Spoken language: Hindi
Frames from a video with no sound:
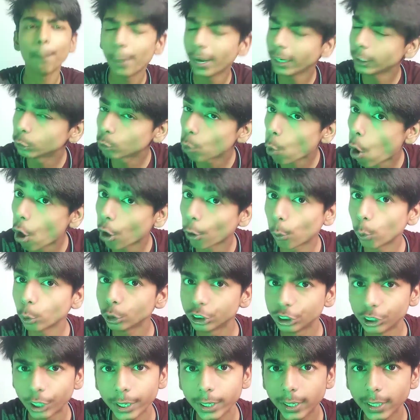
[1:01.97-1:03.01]
मैं इसको और
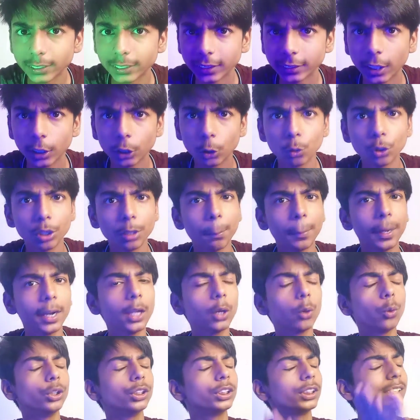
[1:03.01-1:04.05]
रोस्ट नहीं कर सकता क्योंकि
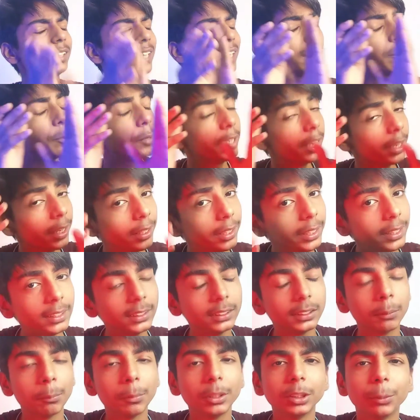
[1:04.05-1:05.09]
मेरे को इसकी एक भी
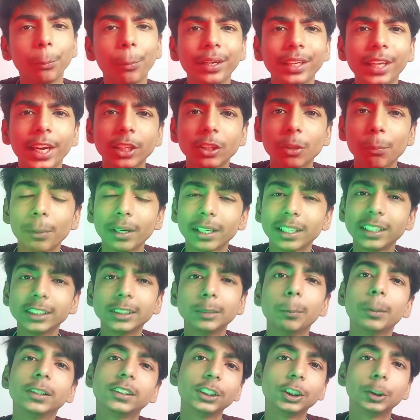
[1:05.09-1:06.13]
कंटेंट समझ में नहीं आया तो मैं
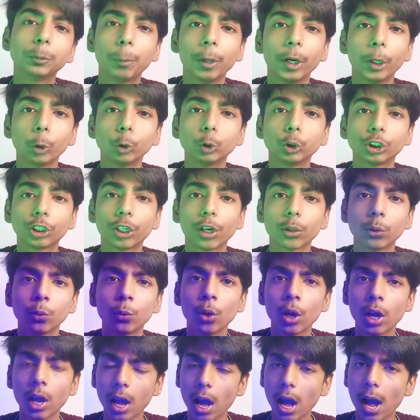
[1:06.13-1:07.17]
किस बेसिस पे रोस्ट कर
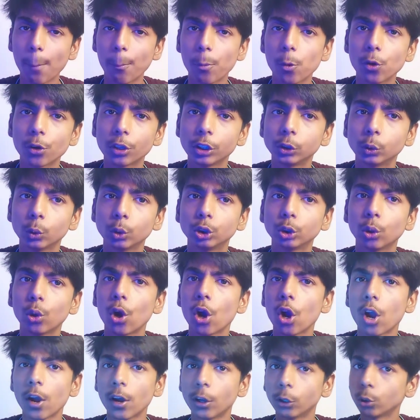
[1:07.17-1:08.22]
दूं आप लोग ही सोचो
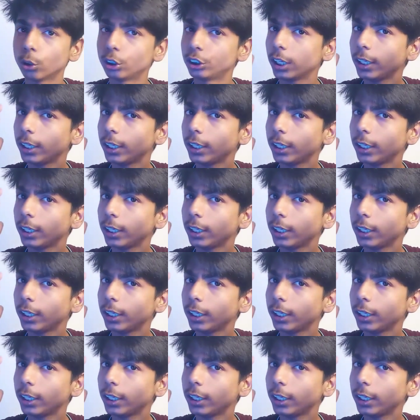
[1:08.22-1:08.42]
तो